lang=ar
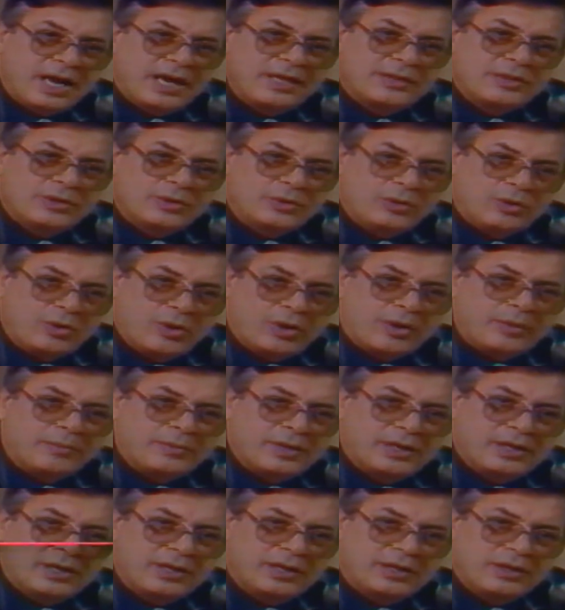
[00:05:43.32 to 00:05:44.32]
هذه
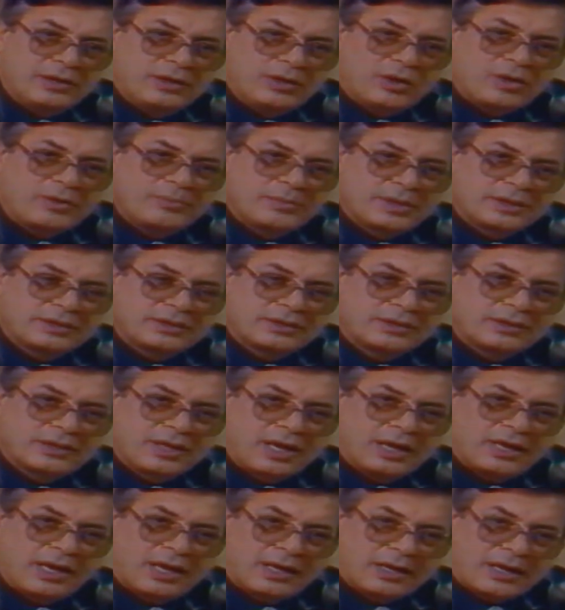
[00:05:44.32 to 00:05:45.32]
اللعبة لعبة
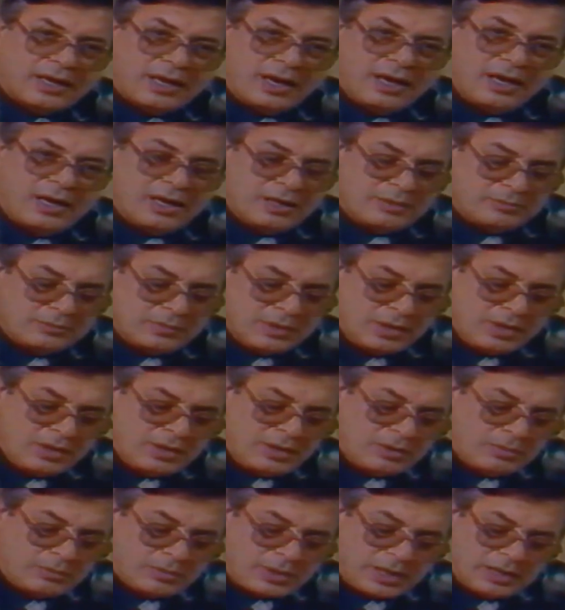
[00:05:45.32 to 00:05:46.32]
الأرقام
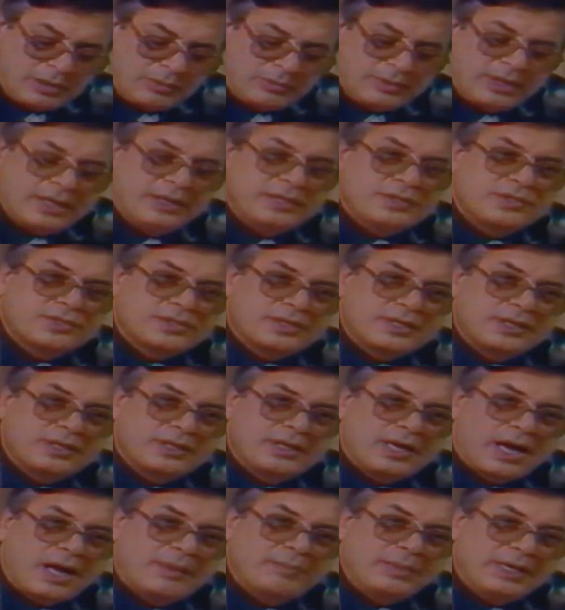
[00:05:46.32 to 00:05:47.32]
وخلونا
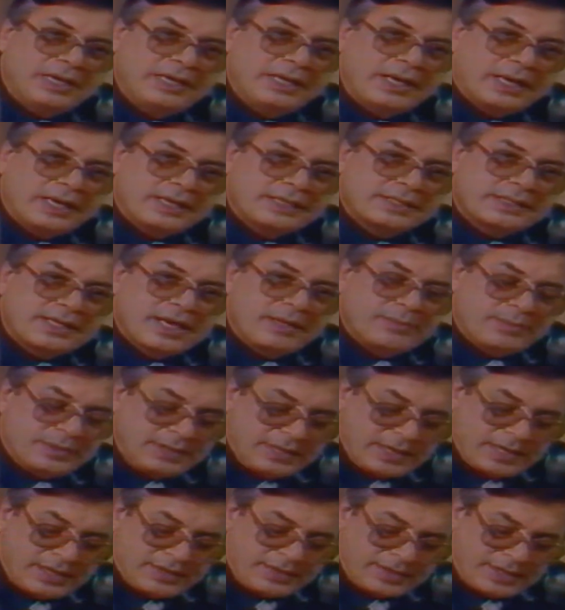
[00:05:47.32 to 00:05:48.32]
نجري عملية
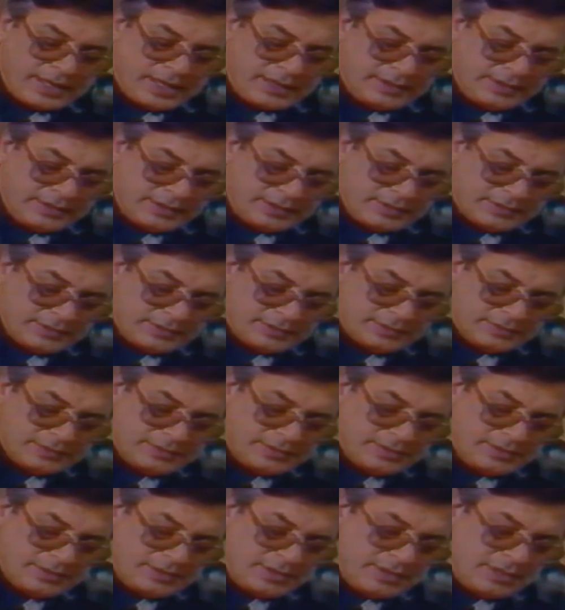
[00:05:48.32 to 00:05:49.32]
حسابية ثانية
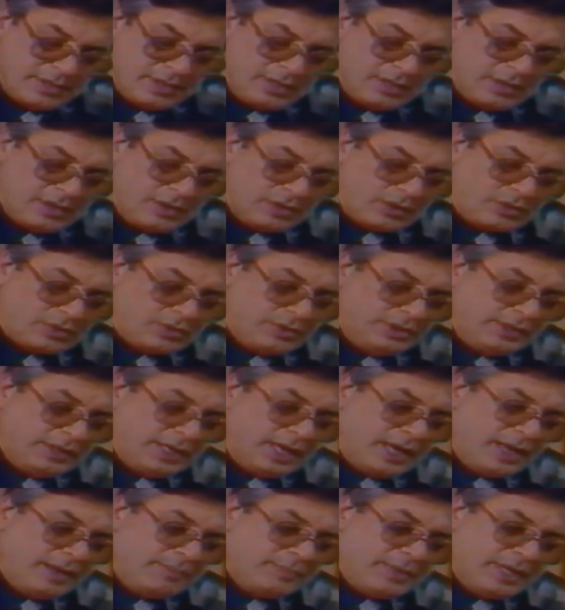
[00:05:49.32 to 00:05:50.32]

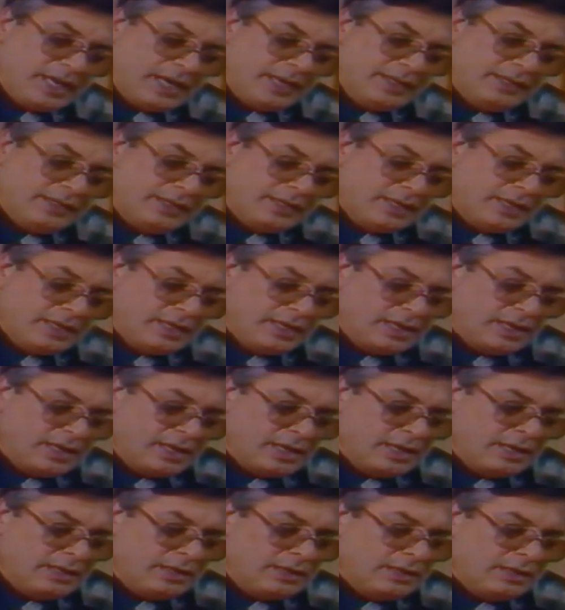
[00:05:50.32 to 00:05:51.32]
قلنا بأن
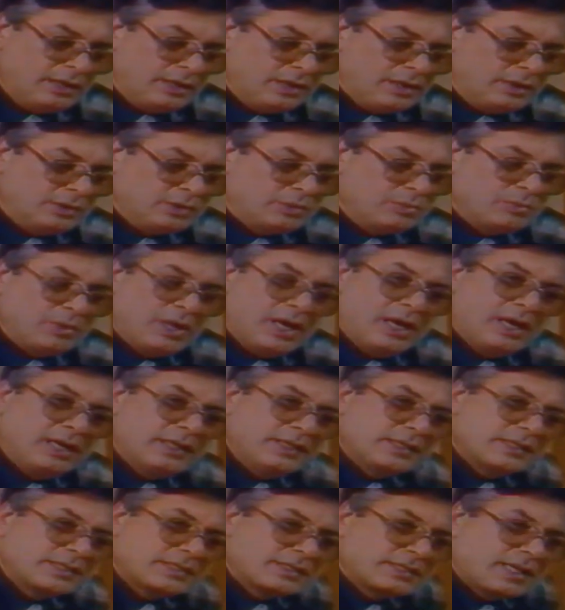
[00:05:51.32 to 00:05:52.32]

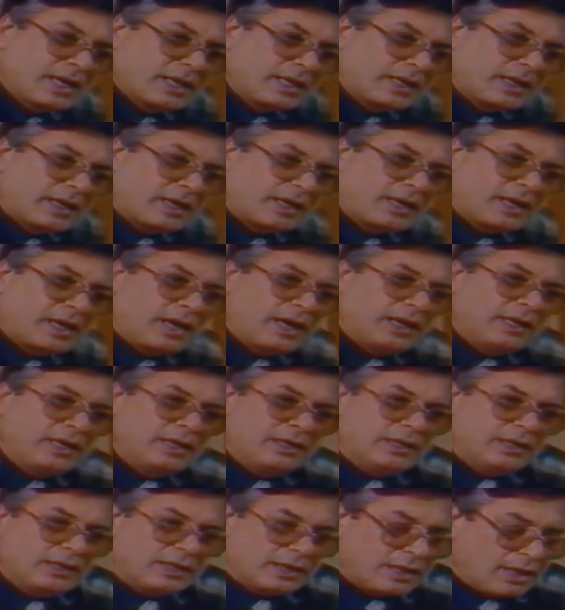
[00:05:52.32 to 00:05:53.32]
العدوان استغرق على
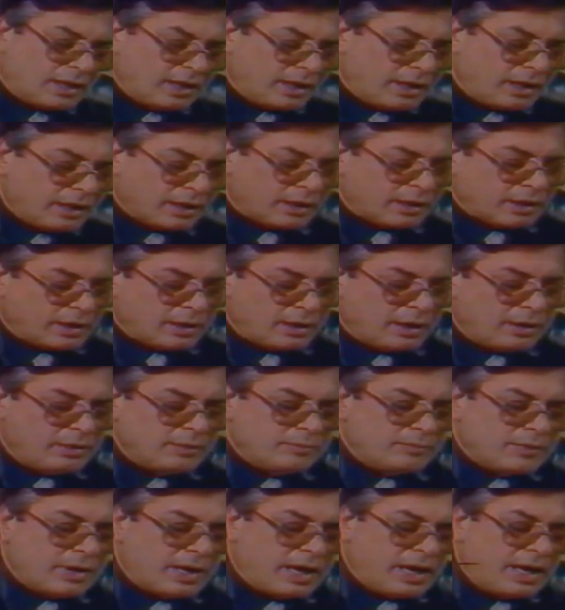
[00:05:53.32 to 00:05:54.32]
العراق
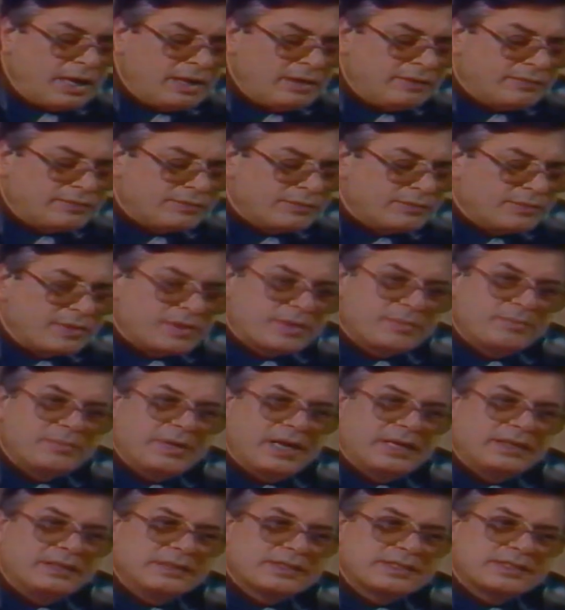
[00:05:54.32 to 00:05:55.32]

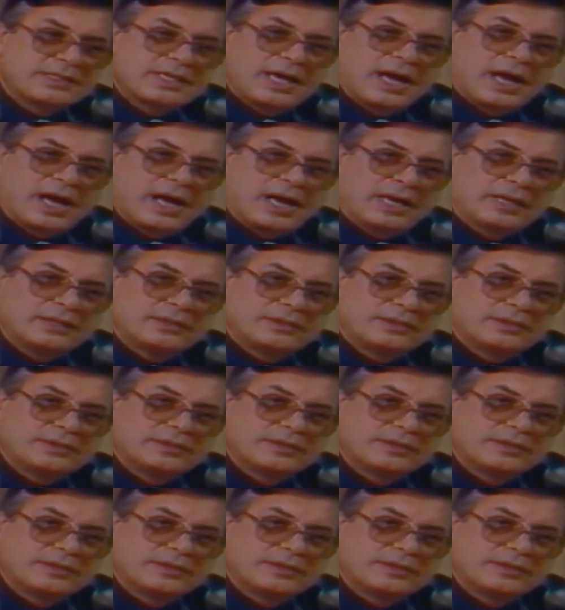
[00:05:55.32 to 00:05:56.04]
وثمان ساعات